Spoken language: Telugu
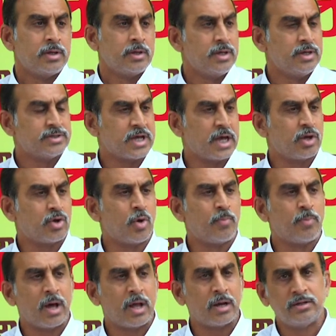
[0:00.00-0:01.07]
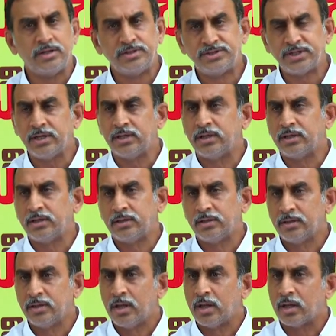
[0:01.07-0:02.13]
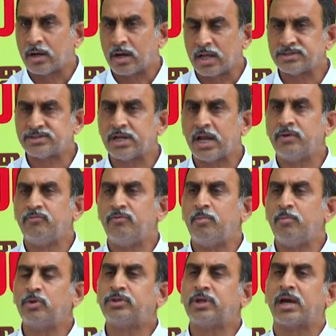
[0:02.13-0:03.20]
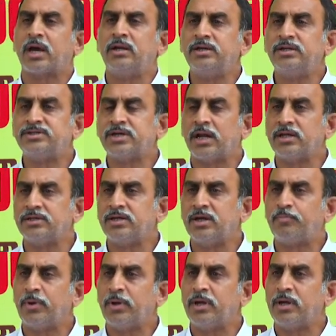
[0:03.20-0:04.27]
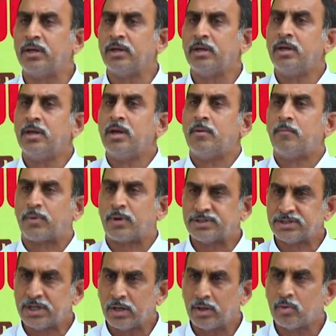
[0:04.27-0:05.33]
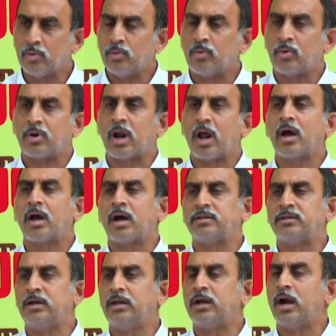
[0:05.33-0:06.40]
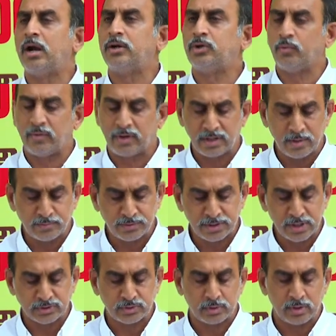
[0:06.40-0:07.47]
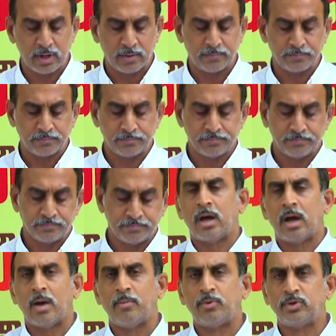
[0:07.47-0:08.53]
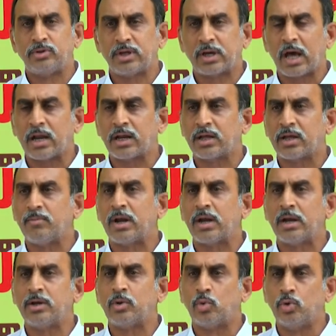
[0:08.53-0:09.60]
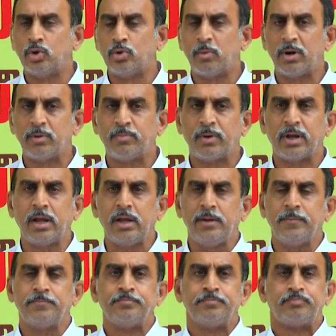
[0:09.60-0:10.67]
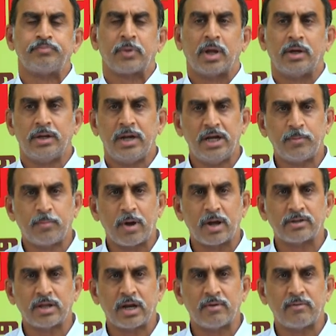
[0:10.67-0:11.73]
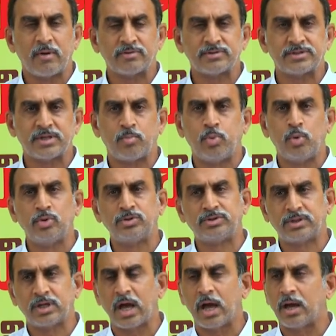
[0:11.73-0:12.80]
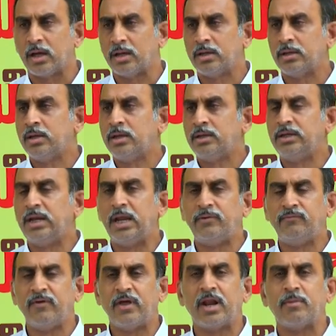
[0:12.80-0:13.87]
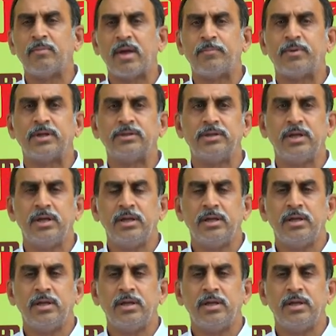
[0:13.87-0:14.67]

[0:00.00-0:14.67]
ఈ సైకో పాలన నుంచి రాష్ట్రాన్ని విముక్తి కలిగించాలని చెప్పి ప్రజలకు రా కదలిరా అంటూ విజ్ఞప్తి చేస్తున్నాం అభివృద్ధి కార్యక్రమాలన్నీ కుంటుబడిపోయినాయి నీటిపారుదల వ్యవస్థ పూర్తిగా నిర్వీర్యమైపోయింది